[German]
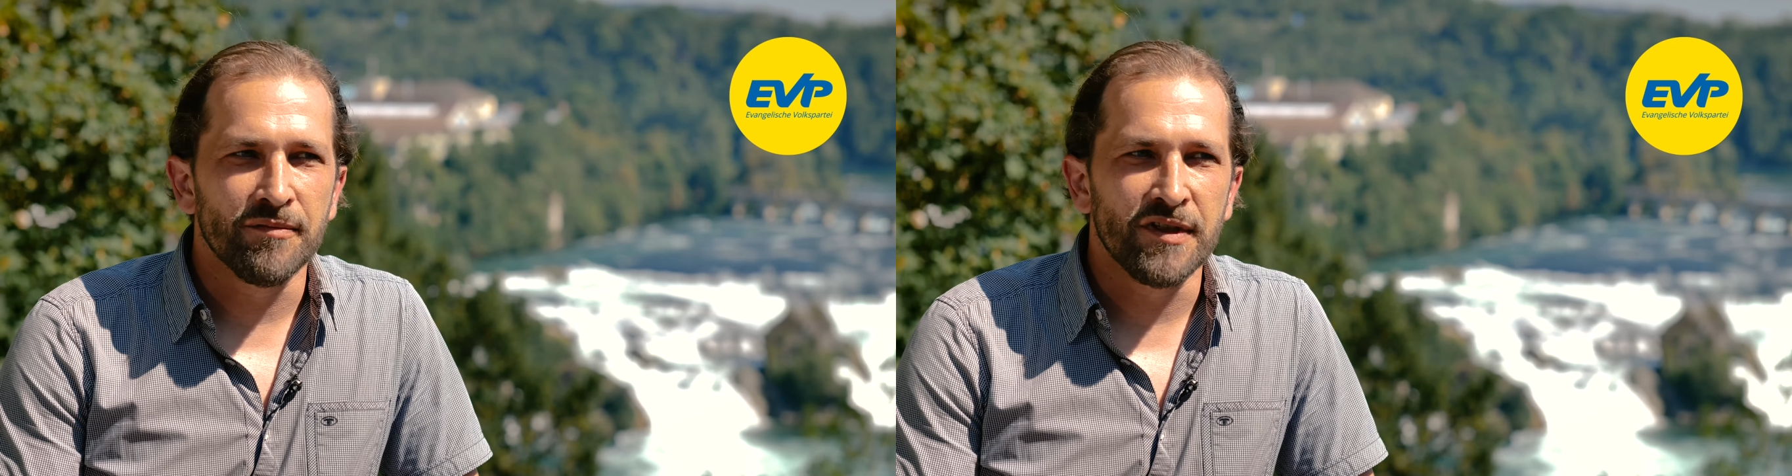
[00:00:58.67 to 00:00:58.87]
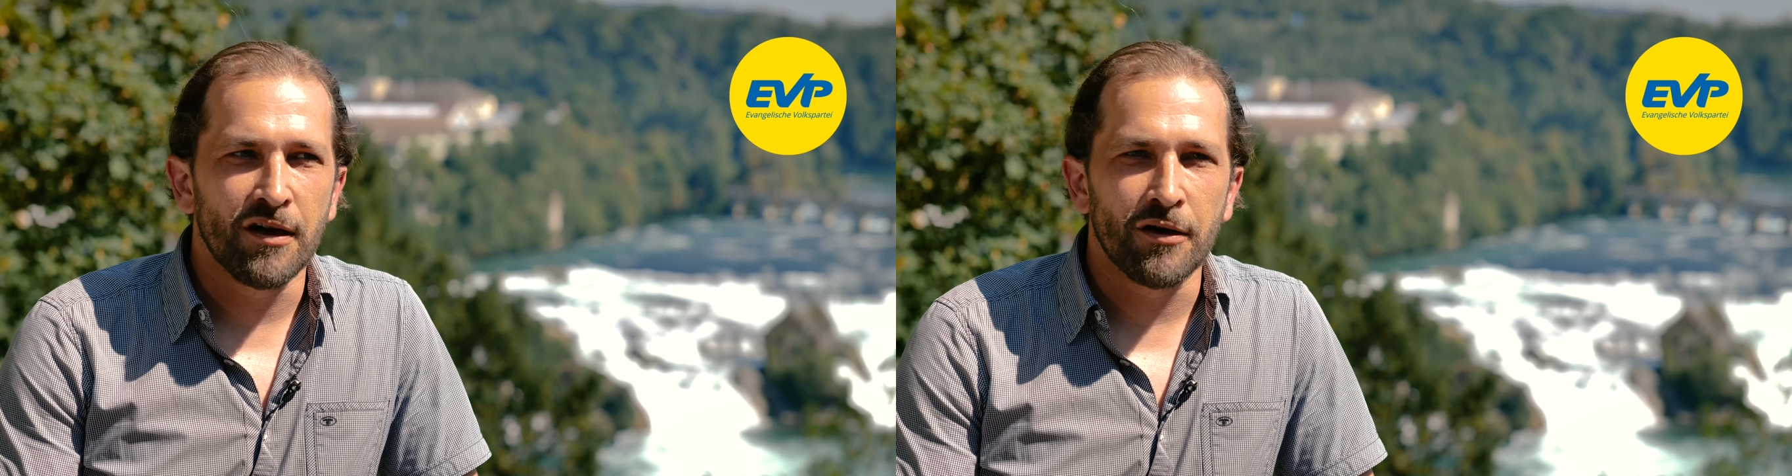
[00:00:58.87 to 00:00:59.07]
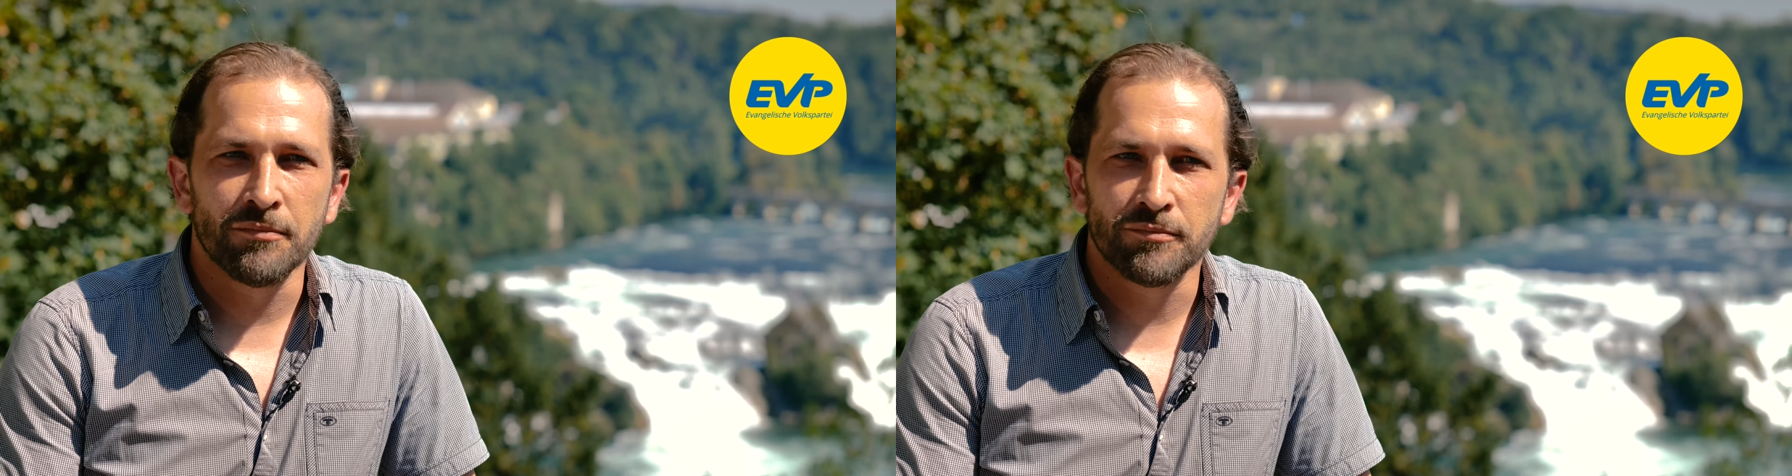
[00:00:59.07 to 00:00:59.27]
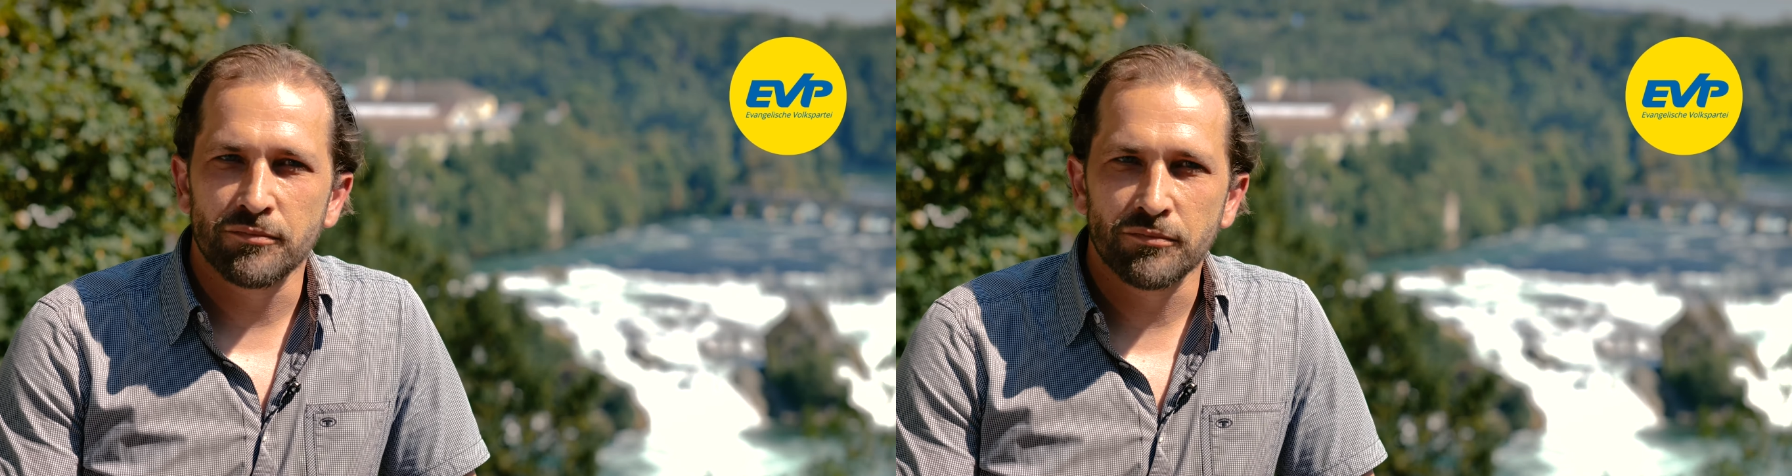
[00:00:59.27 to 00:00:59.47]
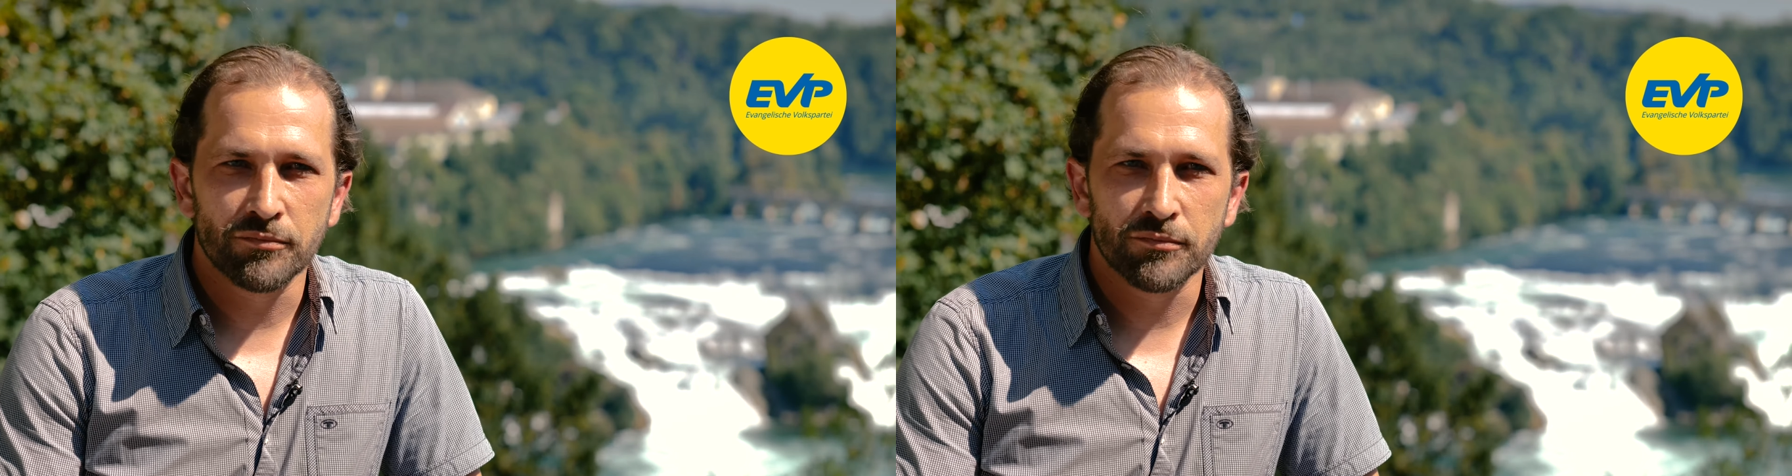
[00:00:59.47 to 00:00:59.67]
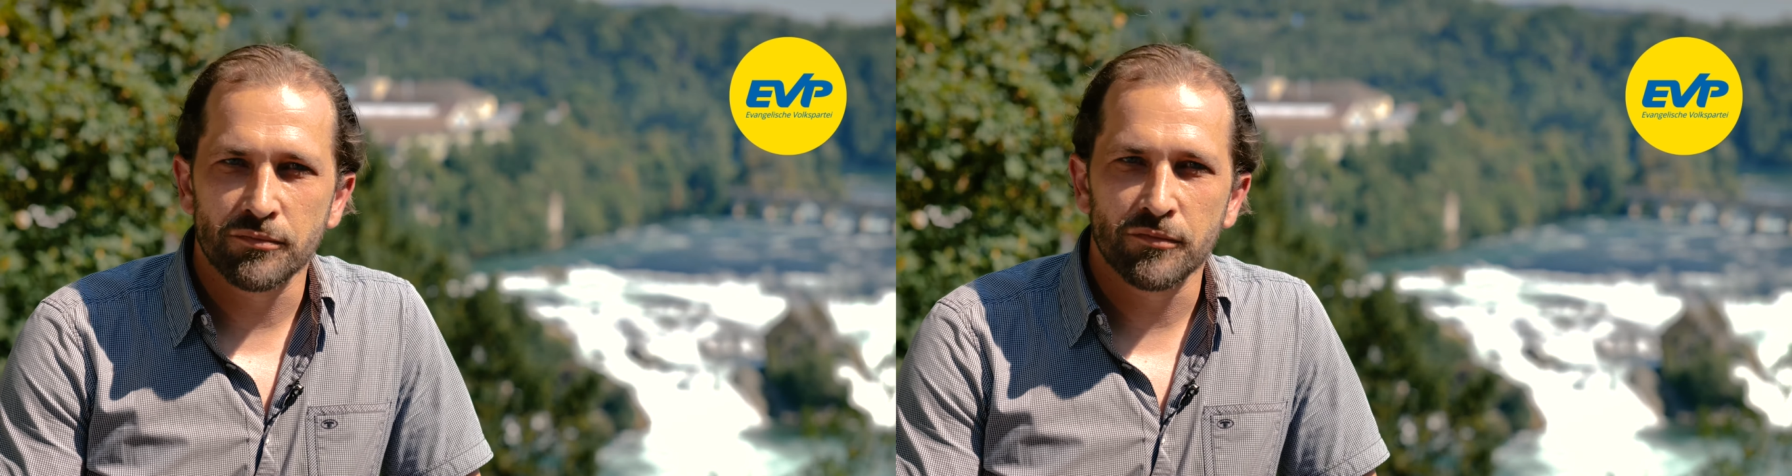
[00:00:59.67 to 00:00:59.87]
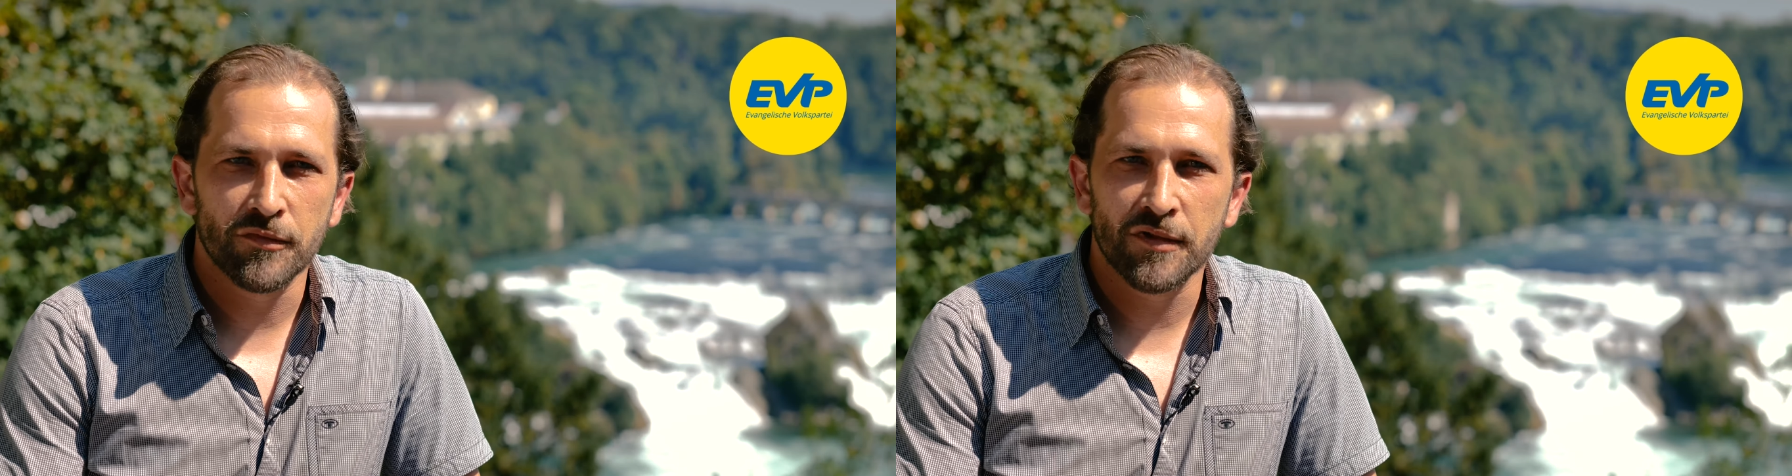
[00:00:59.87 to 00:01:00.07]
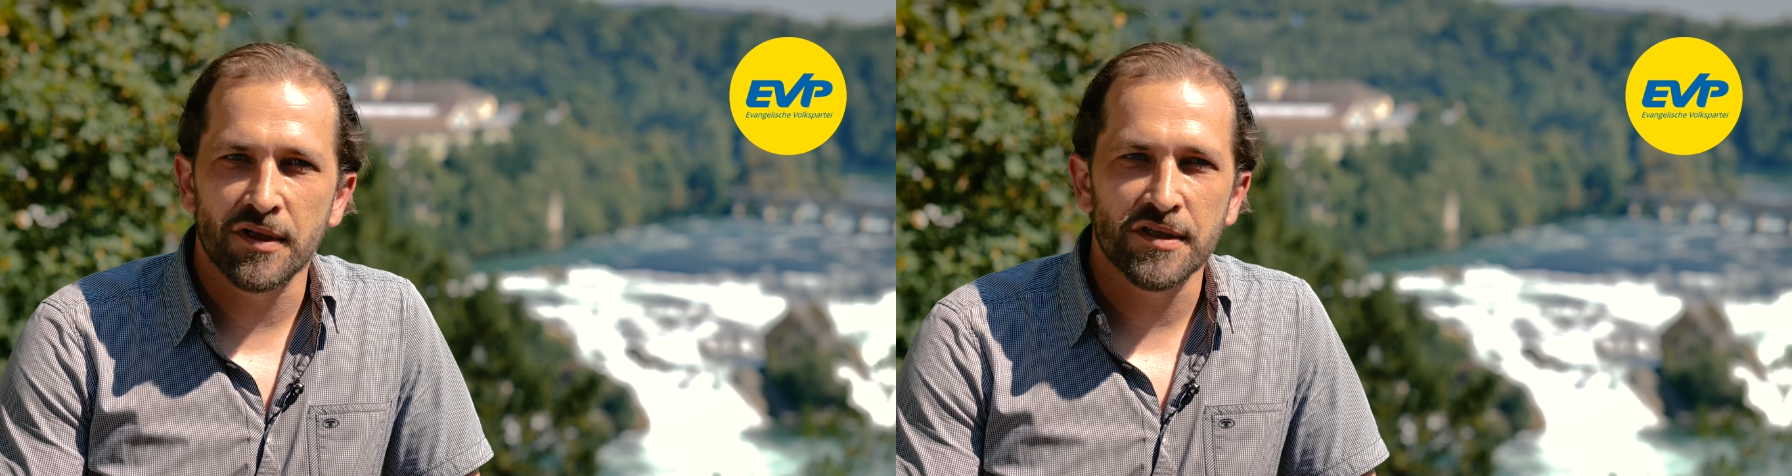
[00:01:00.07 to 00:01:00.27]
ja,
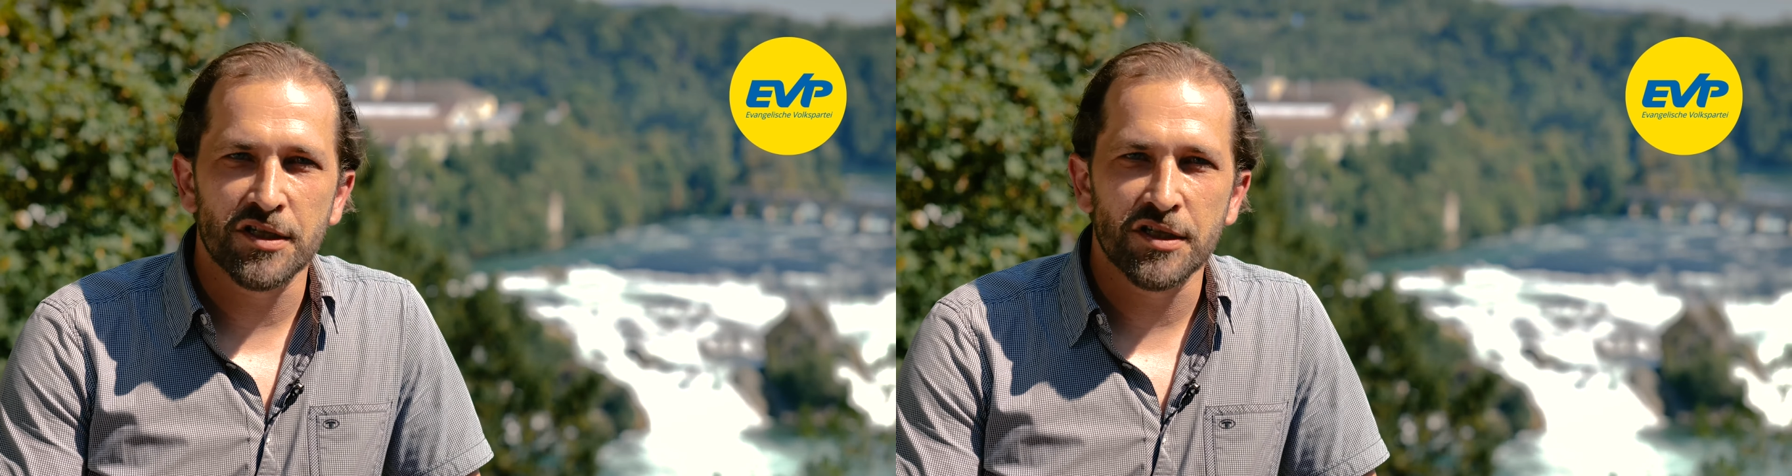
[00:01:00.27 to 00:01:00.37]
das